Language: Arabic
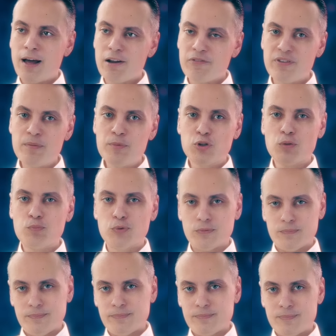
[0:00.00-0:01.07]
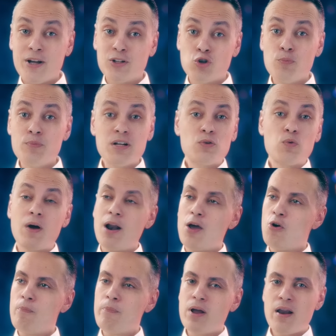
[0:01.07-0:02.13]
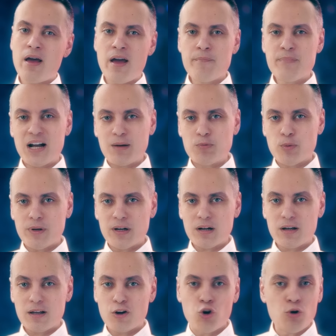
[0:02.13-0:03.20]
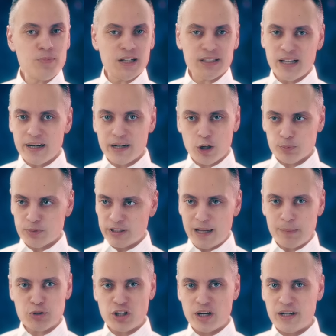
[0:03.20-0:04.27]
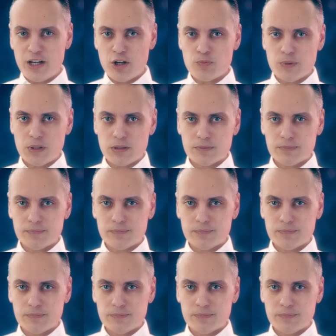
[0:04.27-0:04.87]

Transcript: يعرف قيمة أمه وبقت جملة ولا يوم من أيامك مبارك جملة دارجة وبتتقال بشكل يومي